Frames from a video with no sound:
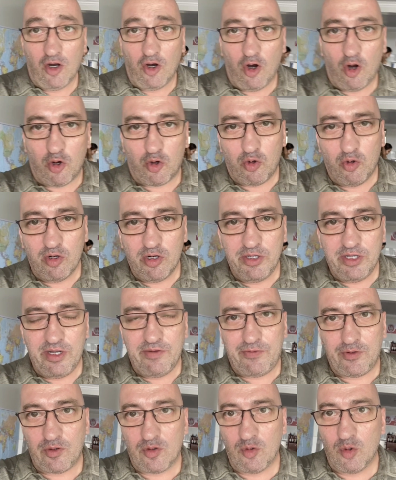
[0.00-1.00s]

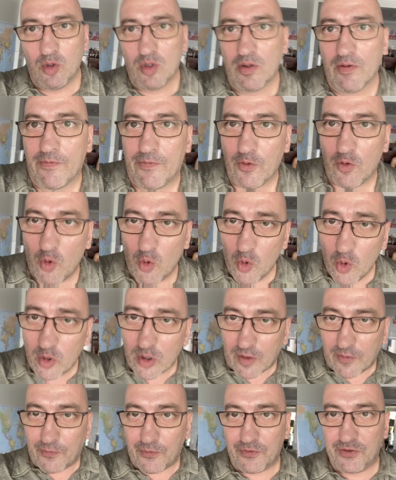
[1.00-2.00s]
Ogólny w, w
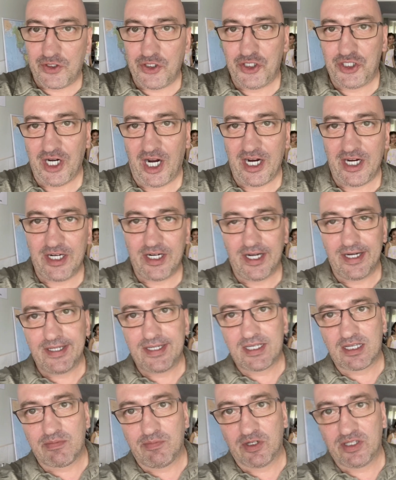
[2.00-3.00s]
urw dzisiaj
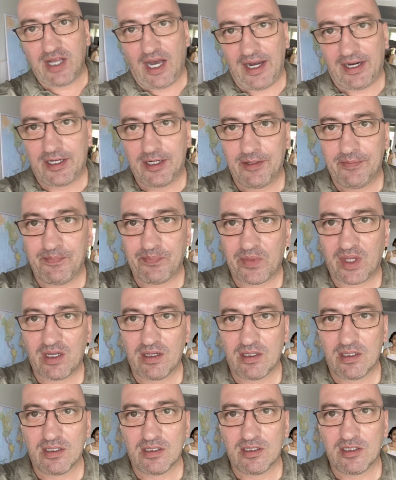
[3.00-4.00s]
jest, bo tak,
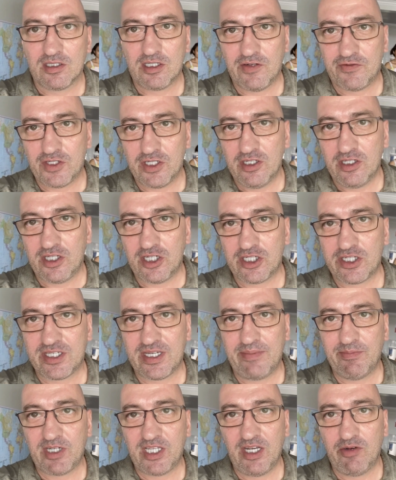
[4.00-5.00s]
Dziewczyny też
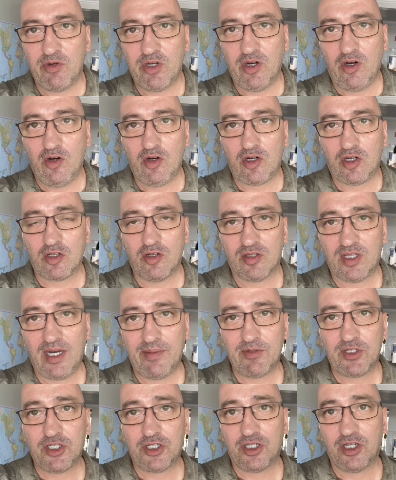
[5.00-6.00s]
zamknęły okno
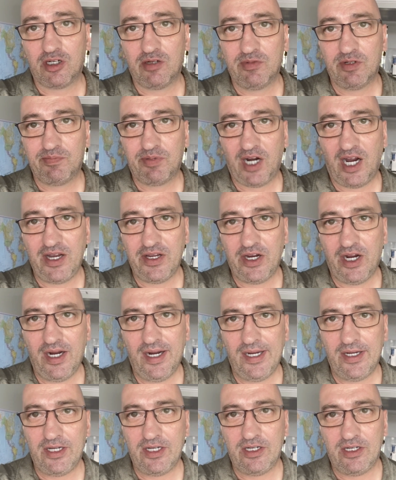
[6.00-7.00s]
tam, gdzie się robi
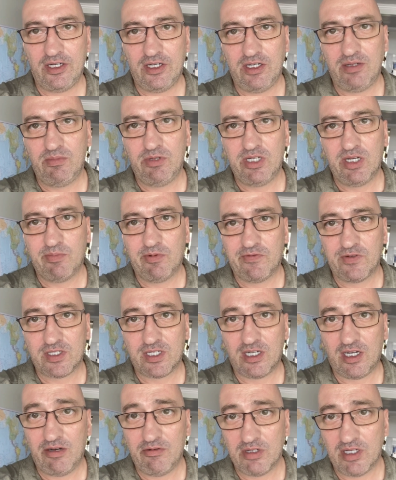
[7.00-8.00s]
pranie i, i mi nie
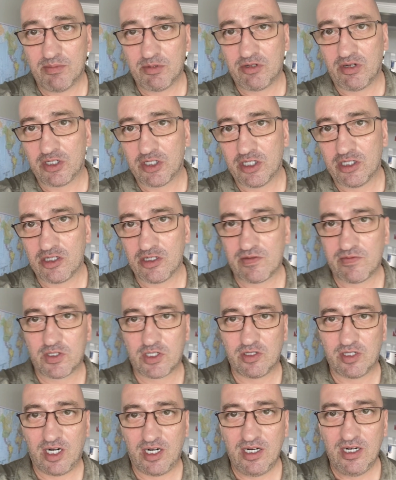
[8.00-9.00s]
powysychały na przykład rzeczy z
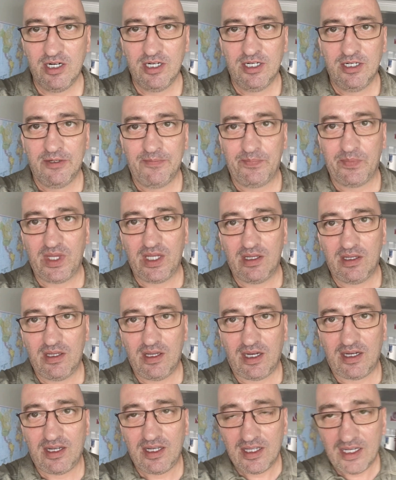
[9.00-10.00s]
wczoraj.
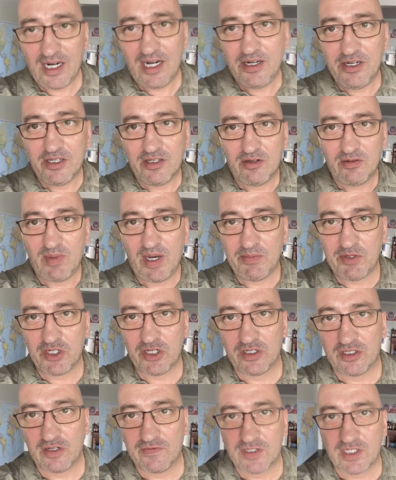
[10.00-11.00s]
Tak generalnie no, mamy
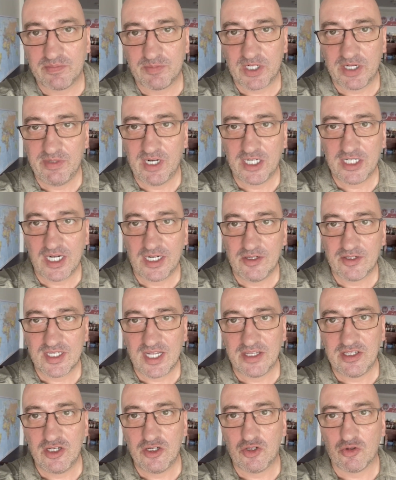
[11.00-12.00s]
się jeszcze w co przebrać, ale
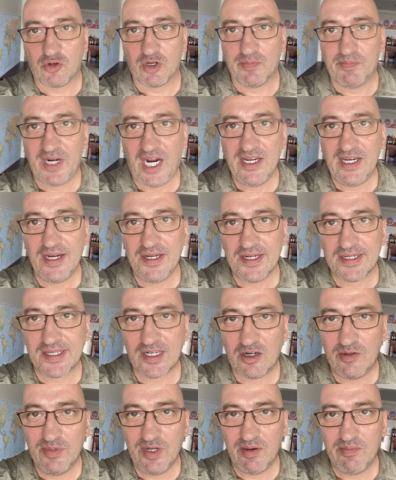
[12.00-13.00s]
ostatnie ciuchy prania nie
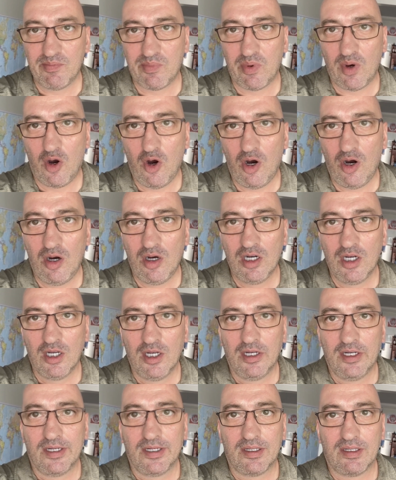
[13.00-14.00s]
zrobię, bo,
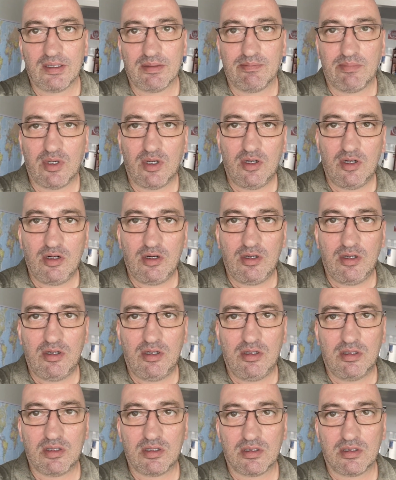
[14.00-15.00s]
bo,